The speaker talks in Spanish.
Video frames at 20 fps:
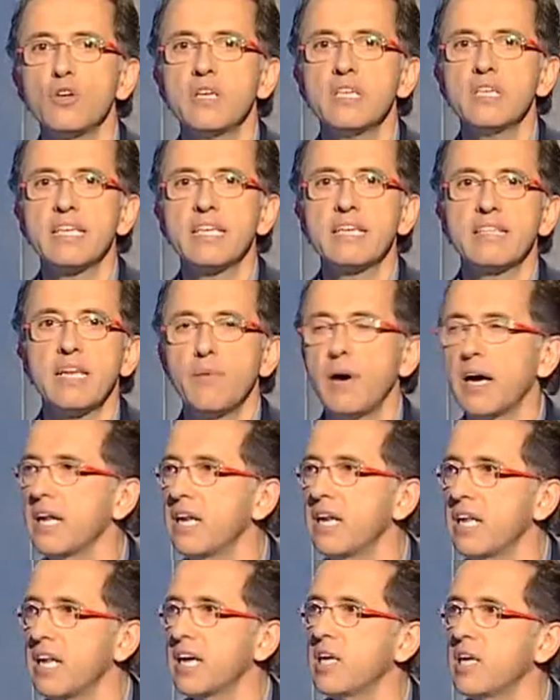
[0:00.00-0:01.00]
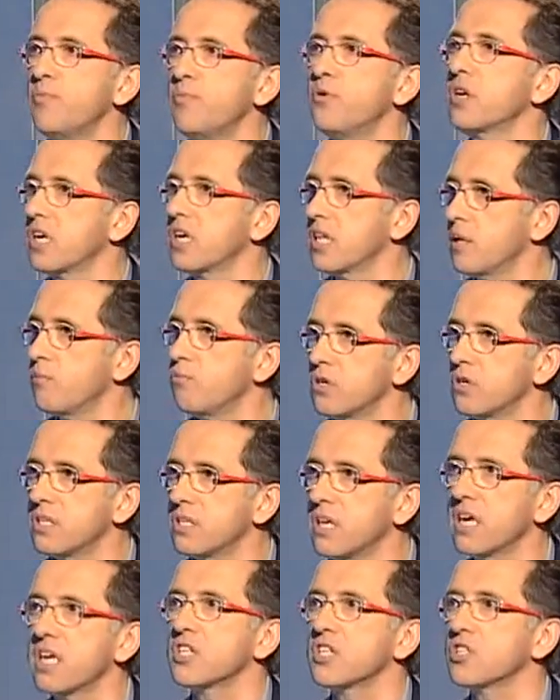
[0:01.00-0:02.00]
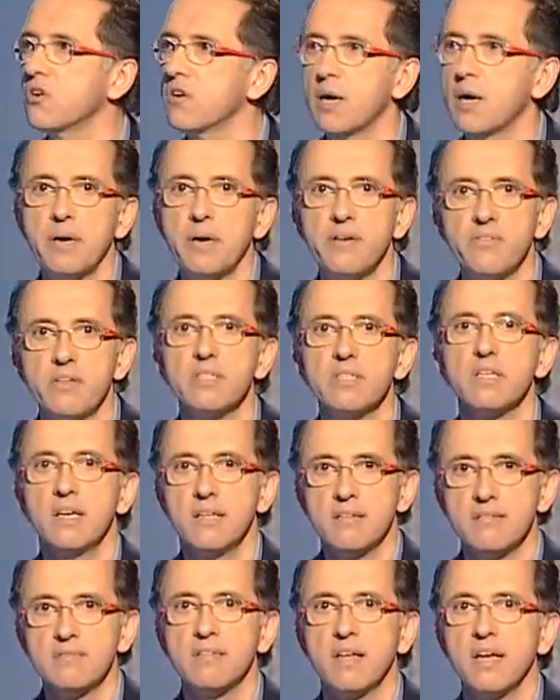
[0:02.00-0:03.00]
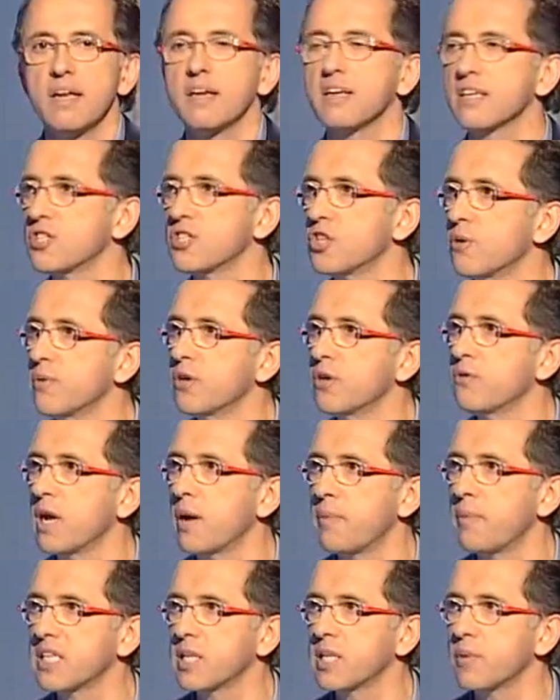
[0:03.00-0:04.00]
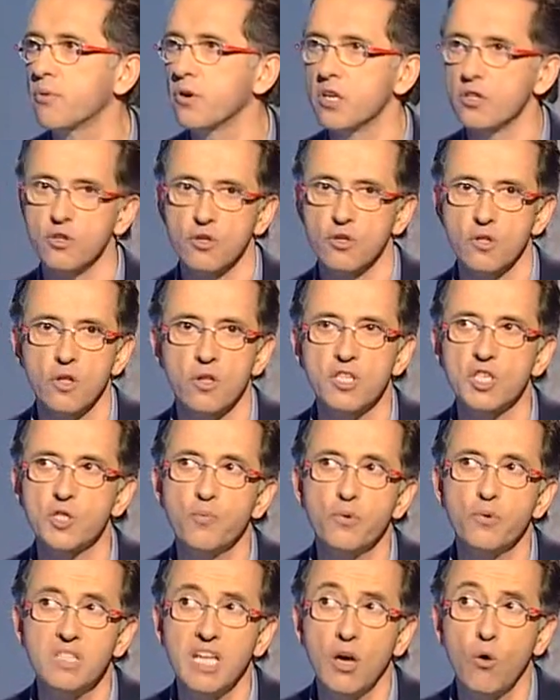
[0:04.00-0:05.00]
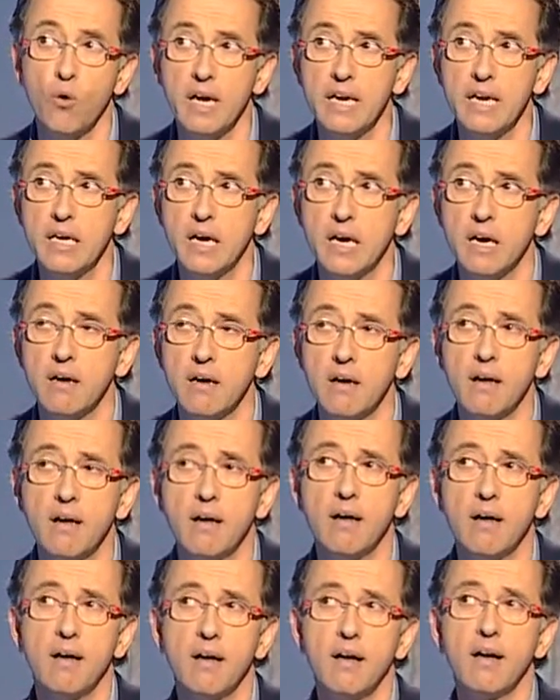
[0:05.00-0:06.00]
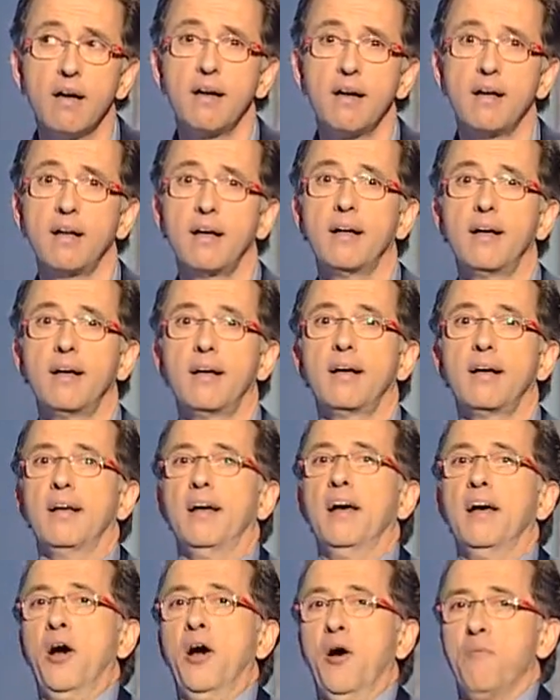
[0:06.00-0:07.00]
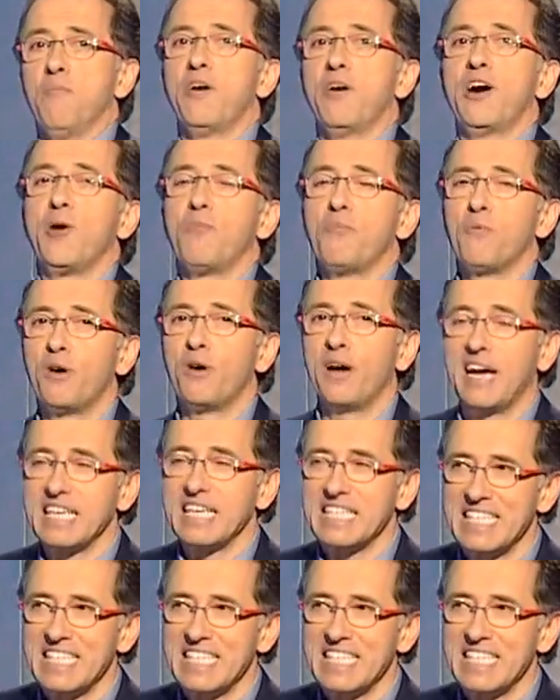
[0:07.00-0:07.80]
es que trabajen en equipo y que demuestren que son capaces de resolver una parte por el todo. ¿Dispuesta, Eugenia? Dispuestísima. Bueno, pues